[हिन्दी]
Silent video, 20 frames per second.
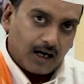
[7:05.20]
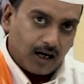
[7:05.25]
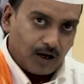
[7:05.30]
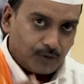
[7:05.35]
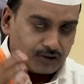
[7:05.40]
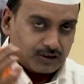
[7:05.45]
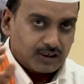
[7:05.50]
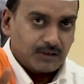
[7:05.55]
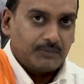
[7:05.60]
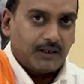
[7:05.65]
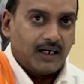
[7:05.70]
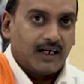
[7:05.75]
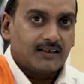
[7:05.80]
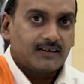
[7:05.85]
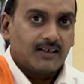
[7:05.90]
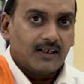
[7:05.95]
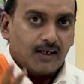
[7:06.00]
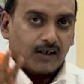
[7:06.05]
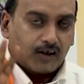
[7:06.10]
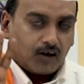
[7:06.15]
और उसके
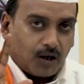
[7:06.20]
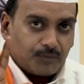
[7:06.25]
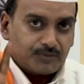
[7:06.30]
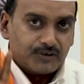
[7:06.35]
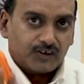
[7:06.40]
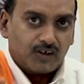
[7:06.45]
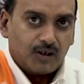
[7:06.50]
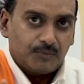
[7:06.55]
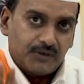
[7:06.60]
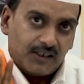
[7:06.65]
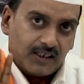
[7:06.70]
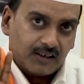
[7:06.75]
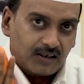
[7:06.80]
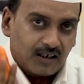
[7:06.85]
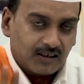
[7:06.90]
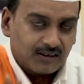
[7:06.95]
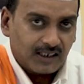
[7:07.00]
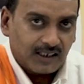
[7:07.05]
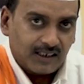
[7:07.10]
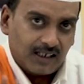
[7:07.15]
बाद कम से कम एक
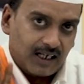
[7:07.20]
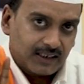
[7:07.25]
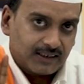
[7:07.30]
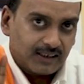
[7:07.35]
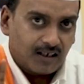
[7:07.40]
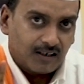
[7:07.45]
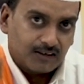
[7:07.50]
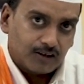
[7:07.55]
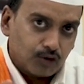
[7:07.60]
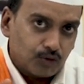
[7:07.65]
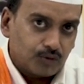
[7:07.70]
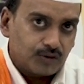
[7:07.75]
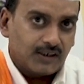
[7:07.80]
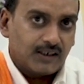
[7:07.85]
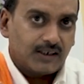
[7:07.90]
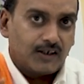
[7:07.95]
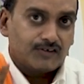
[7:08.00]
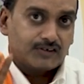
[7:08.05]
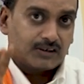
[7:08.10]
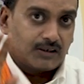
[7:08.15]
घंटा या आधा घंटा
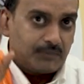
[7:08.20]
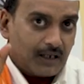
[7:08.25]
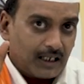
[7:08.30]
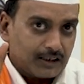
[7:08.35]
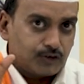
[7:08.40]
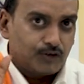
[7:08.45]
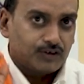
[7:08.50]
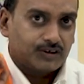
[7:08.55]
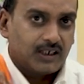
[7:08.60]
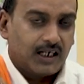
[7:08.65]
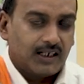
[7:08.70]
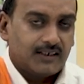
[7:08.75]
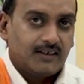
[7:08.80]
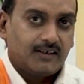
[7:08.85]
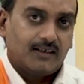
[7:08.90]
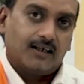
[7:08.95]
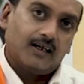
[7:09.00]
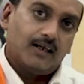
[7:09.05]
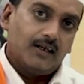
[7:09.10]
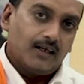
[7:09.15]
रुकिएगा उसके बाद कुछ
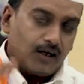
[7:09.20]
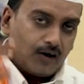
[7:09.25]
खाइएगा